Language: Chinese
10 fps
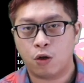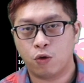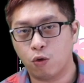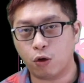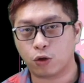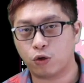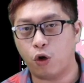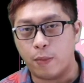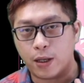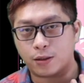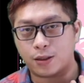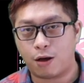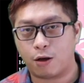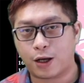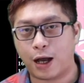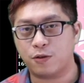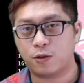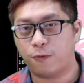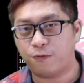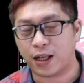如果说我们要真的要看
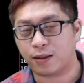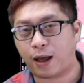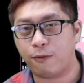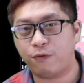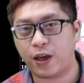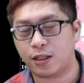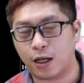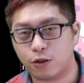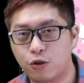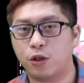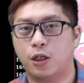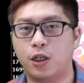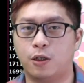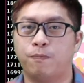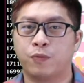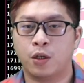是反弹非常确立，